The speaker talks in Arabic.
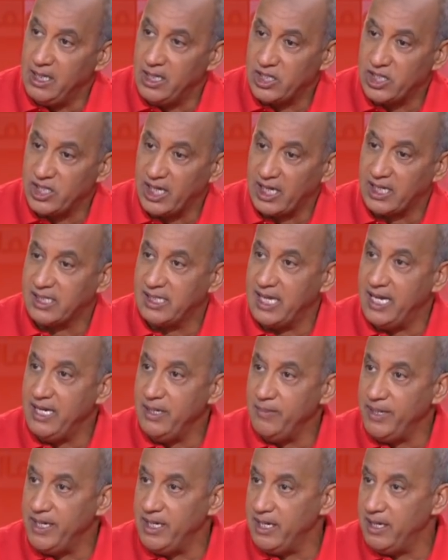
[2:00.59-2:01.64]
الشق
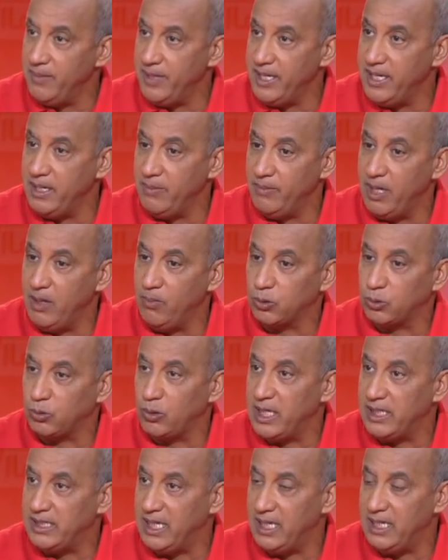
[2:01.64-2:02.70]
الثاني من من من
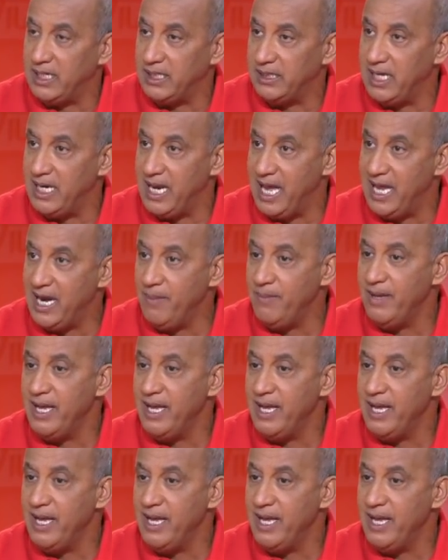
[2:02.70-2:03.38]
البطوله ديال ديال العالم